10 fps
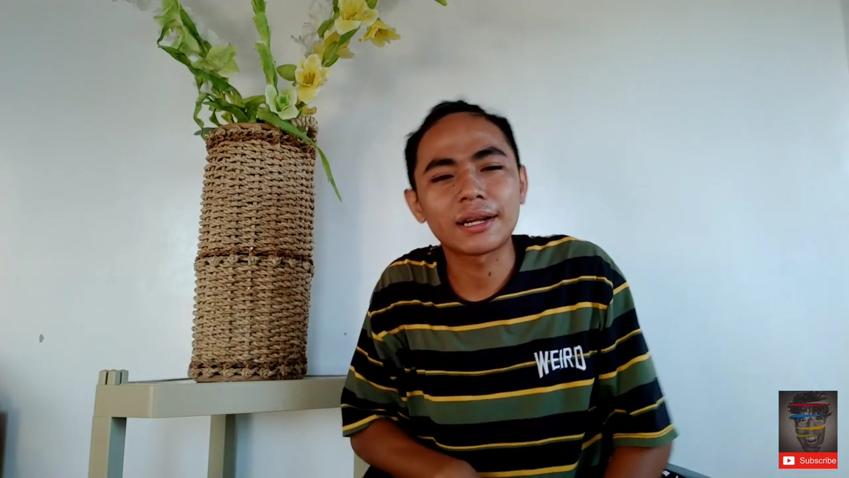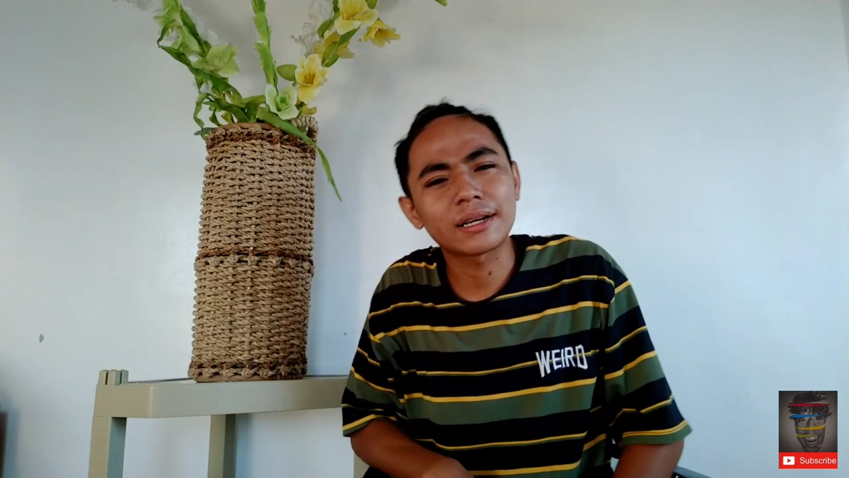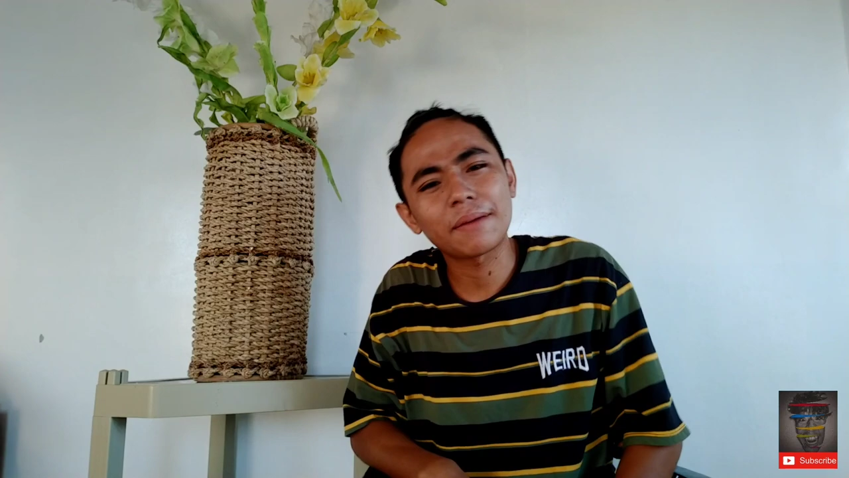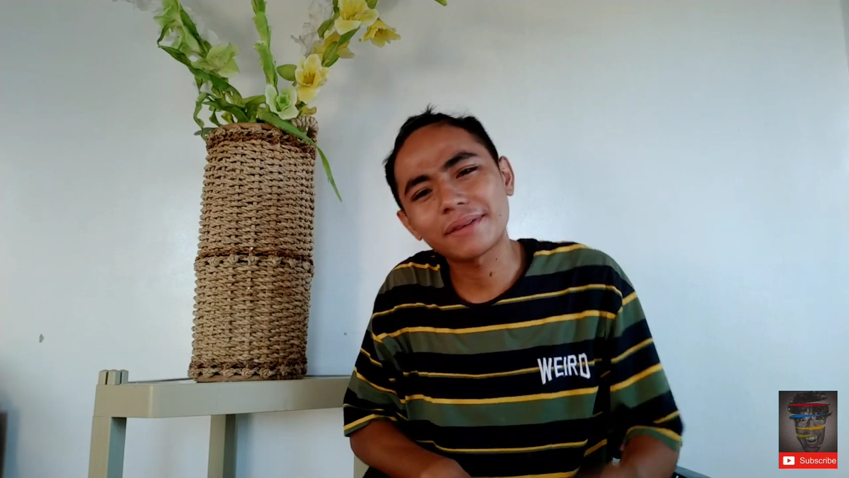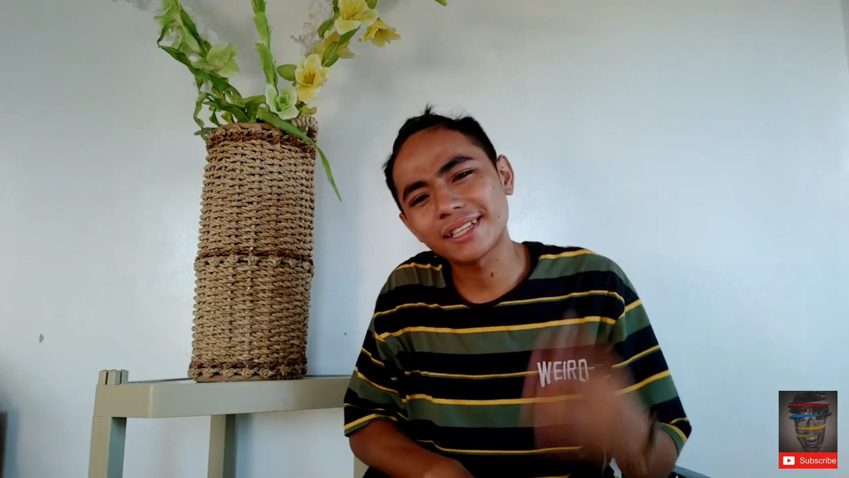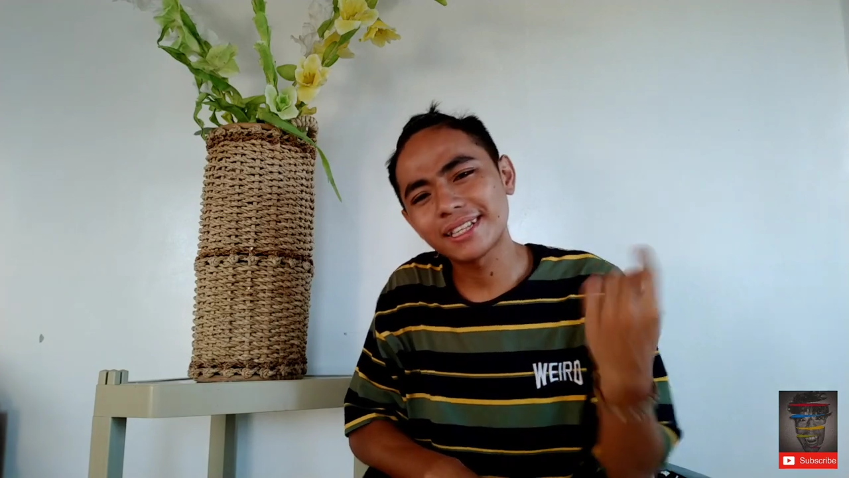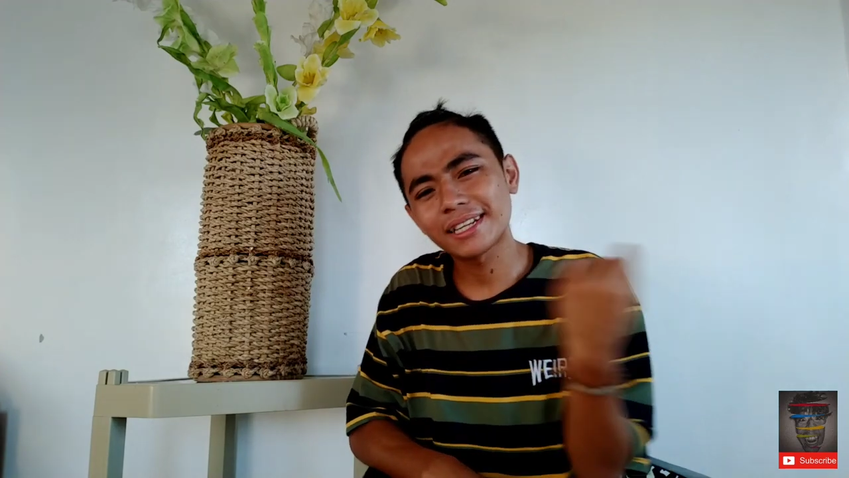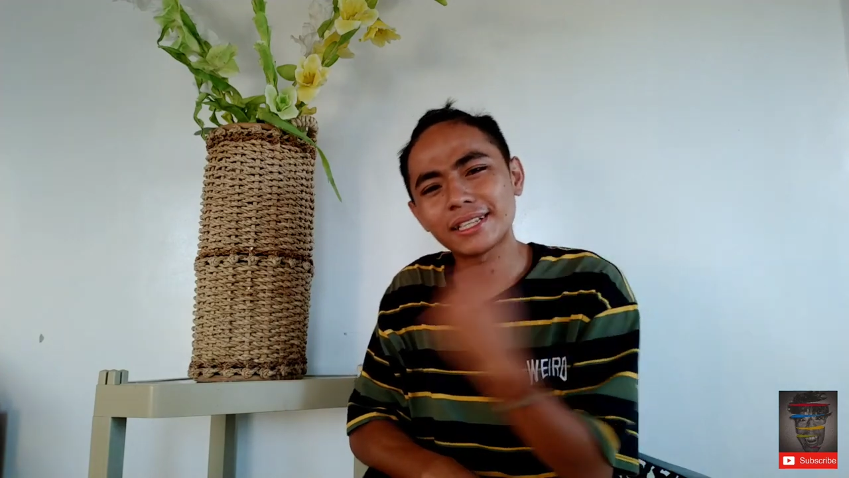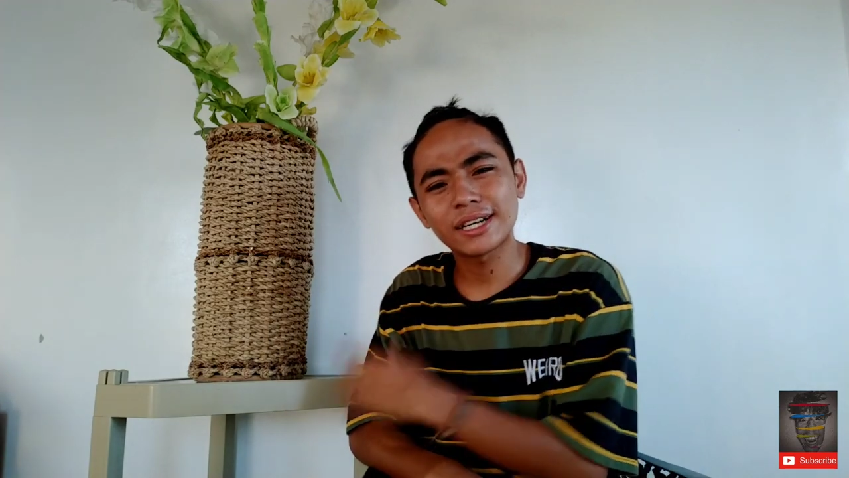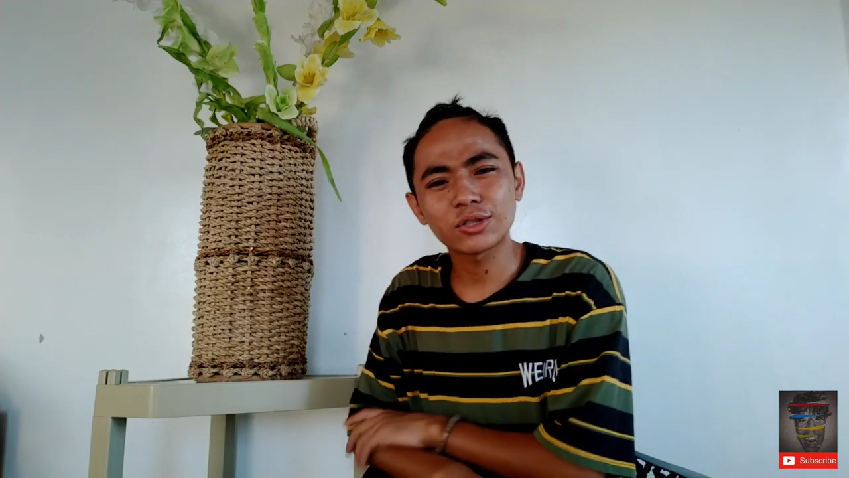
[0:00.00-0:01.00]
kapatid
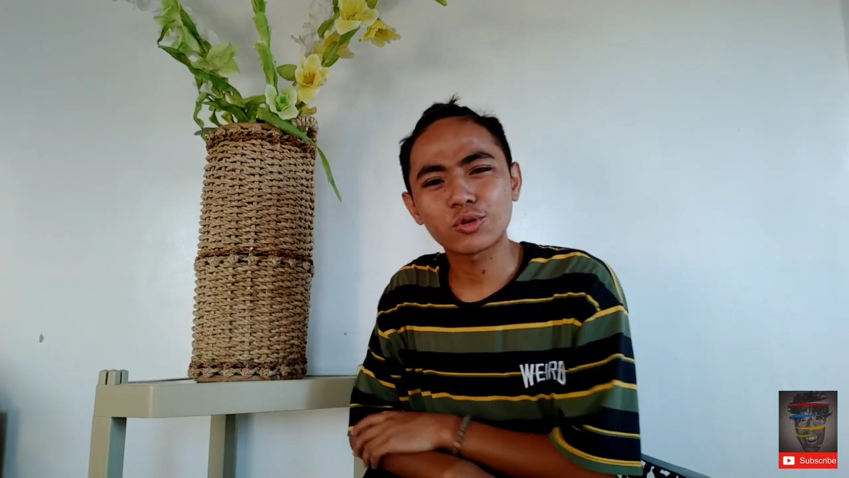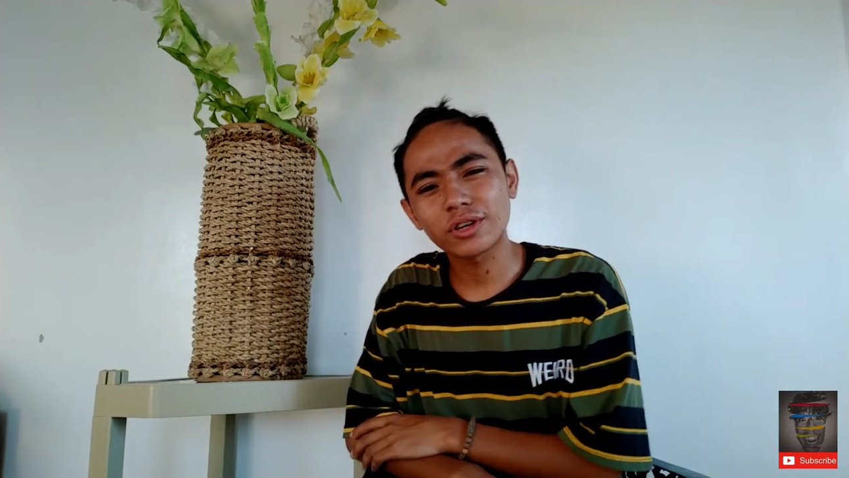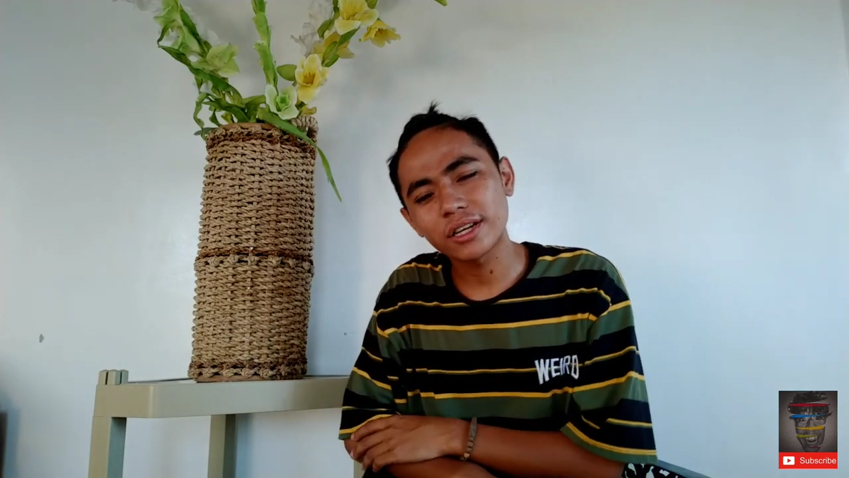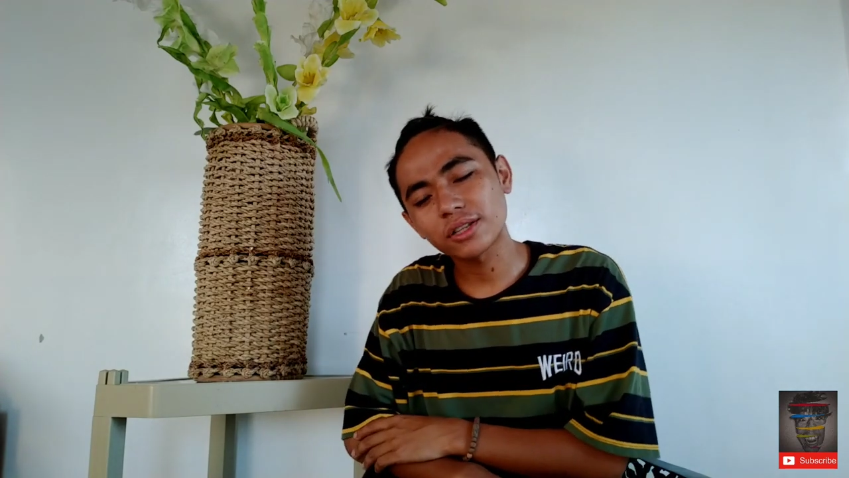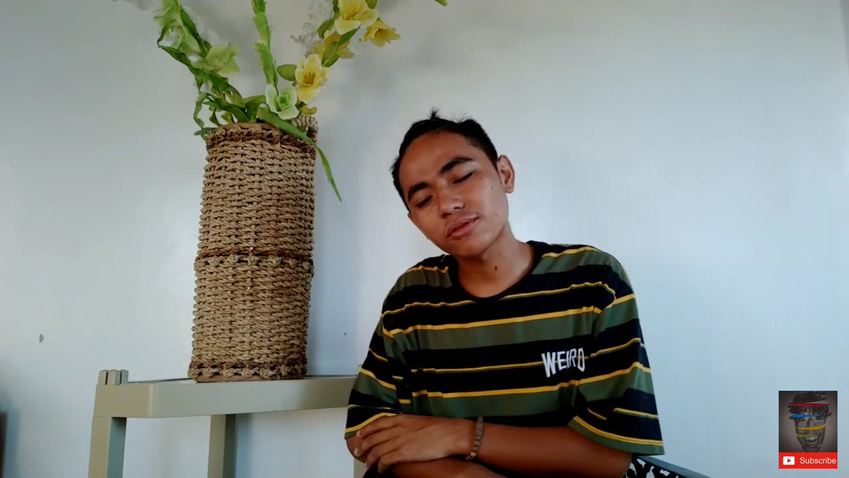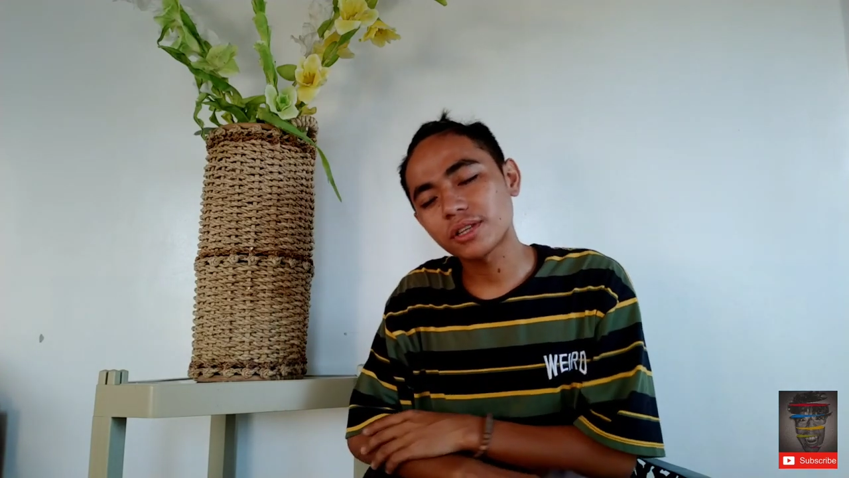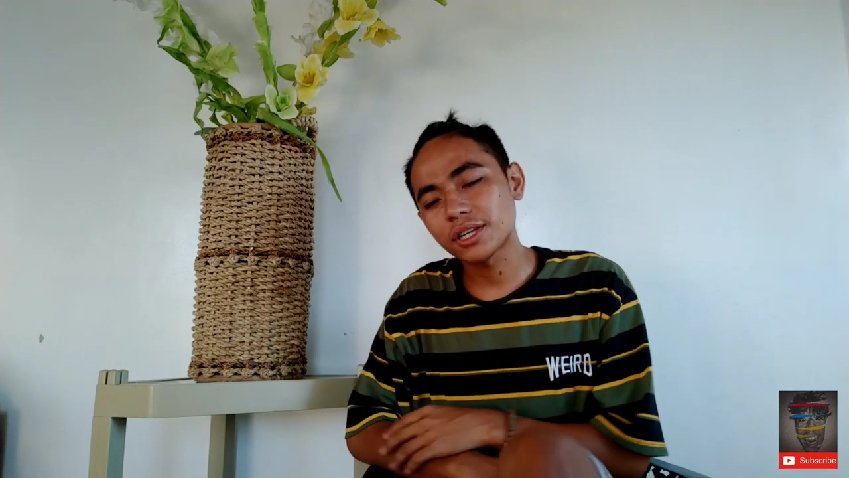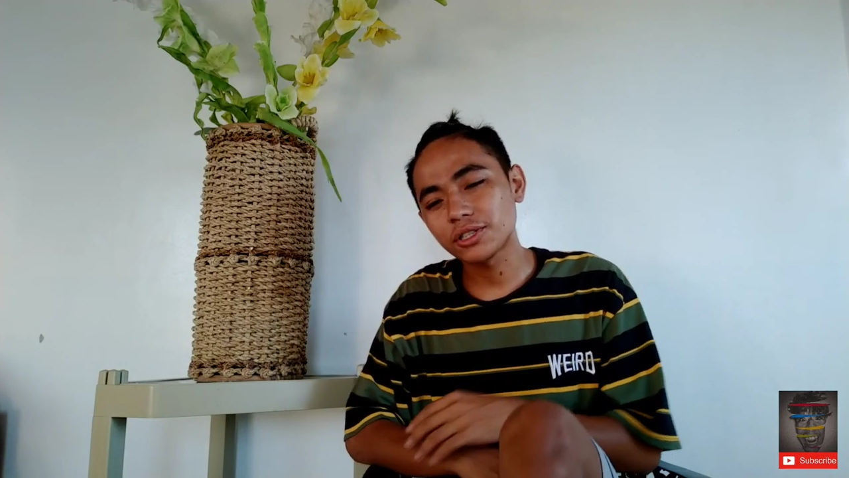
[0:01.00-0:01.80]
na rin ang turingan ko sa